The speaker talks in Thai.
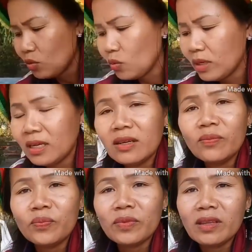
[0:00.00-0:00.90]
ทุงหนึ่ง
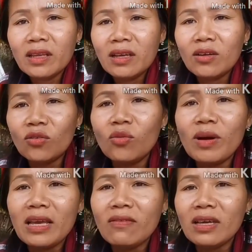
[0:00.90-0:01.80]
รู้
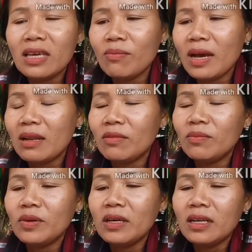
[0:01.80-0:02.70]
ไหมว่ากี่บาท
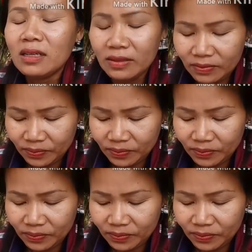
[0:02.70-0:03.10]
เพื่อนๆ